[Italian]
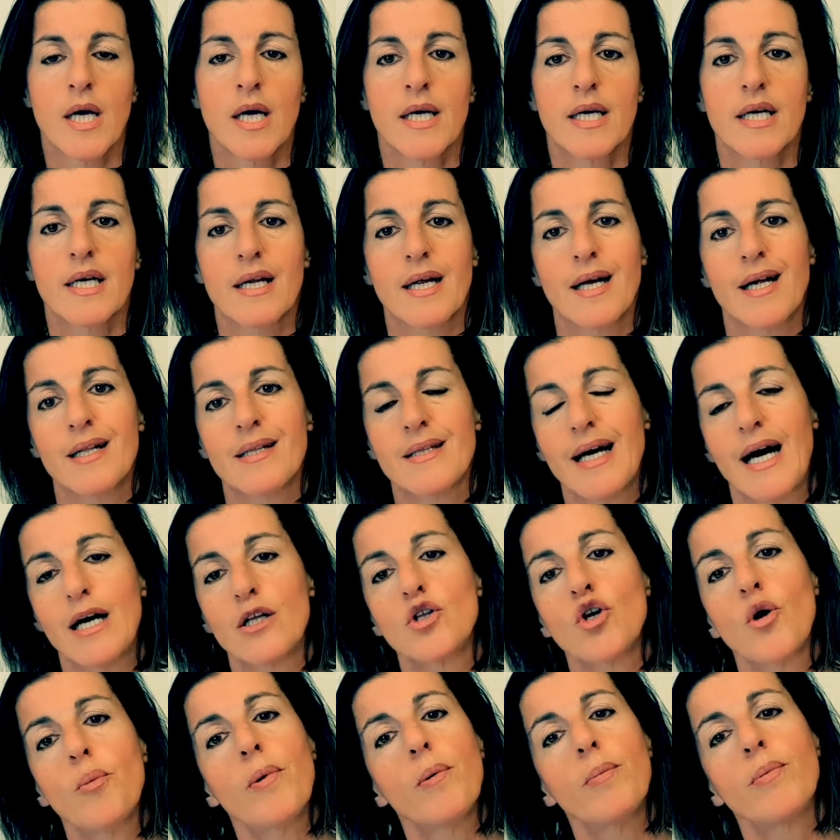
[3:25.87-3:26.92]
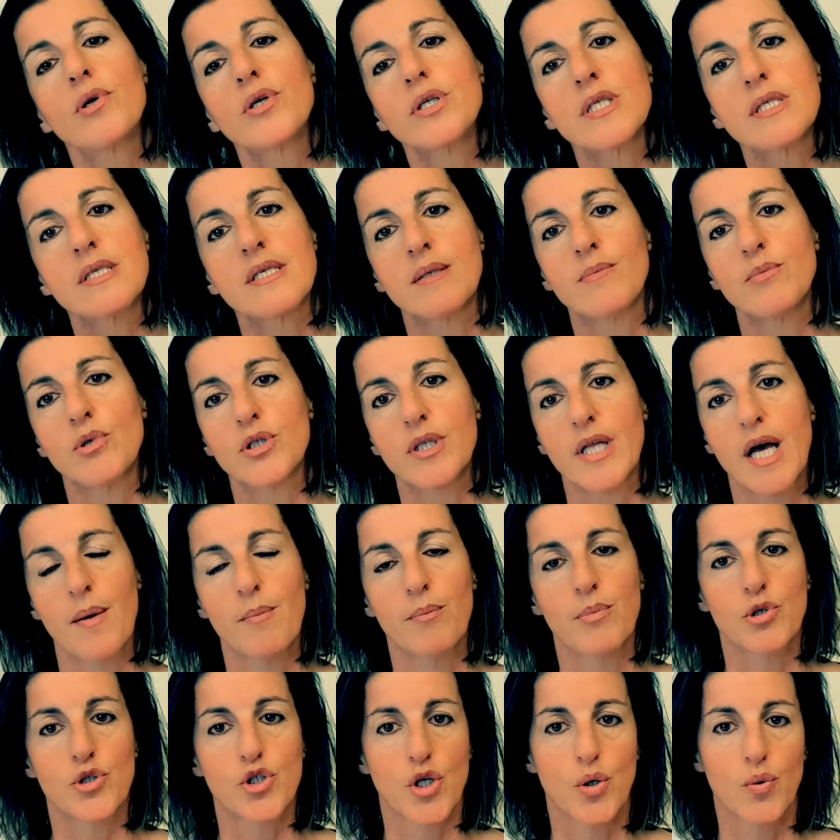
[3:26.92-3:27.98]
in realtà dopo pochissimo
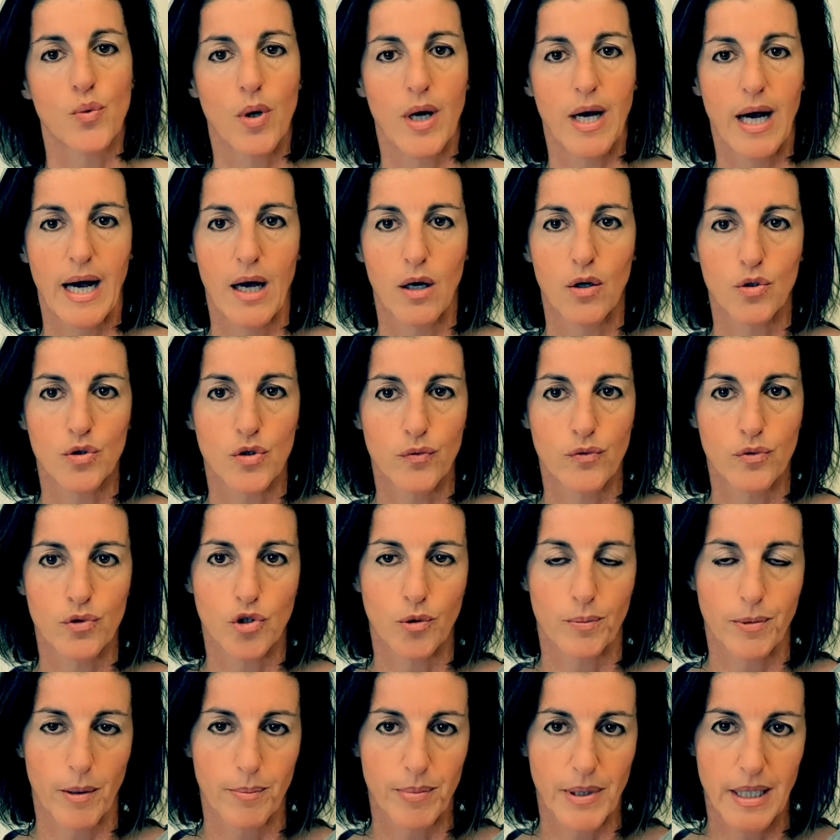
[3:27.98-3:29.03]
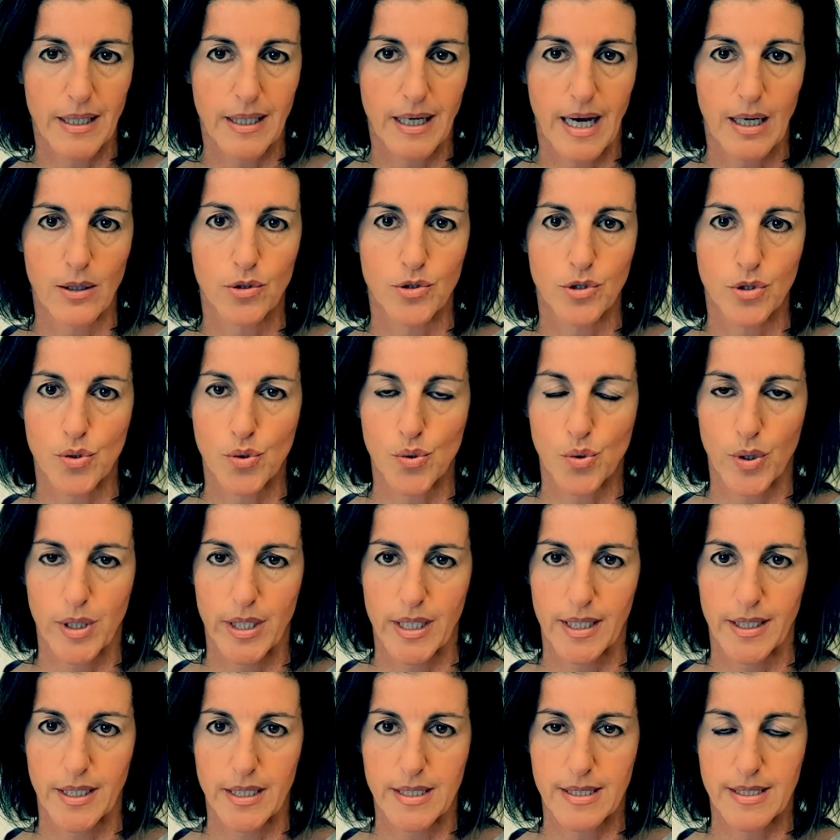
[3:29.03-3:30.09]
tempo c'è un calo dovuto proprio al calo di
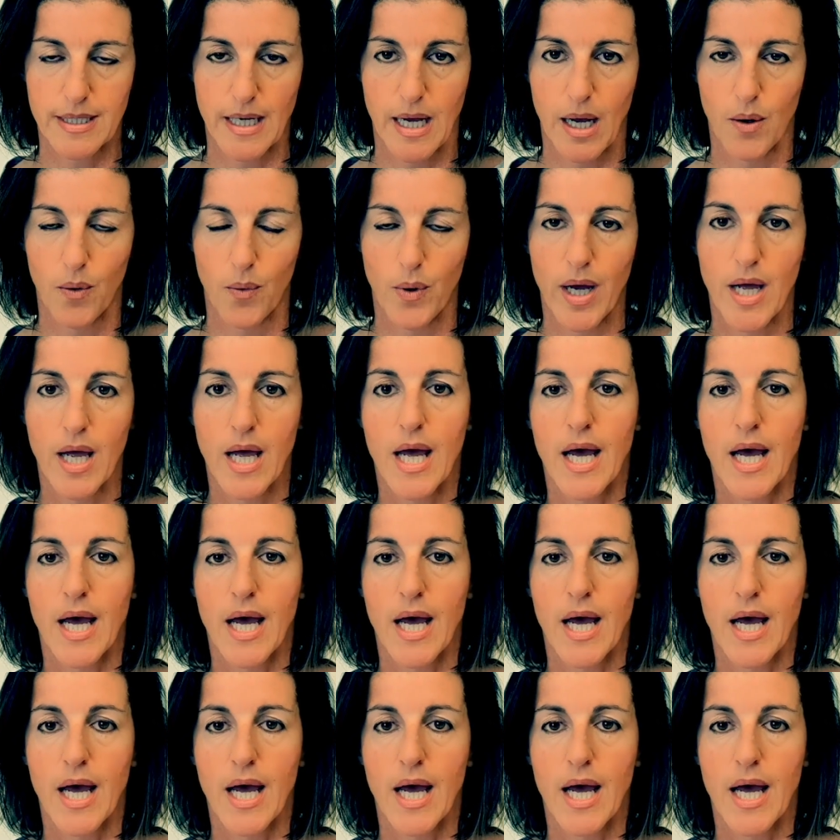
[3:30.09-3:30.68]
zuccheri nel sangue.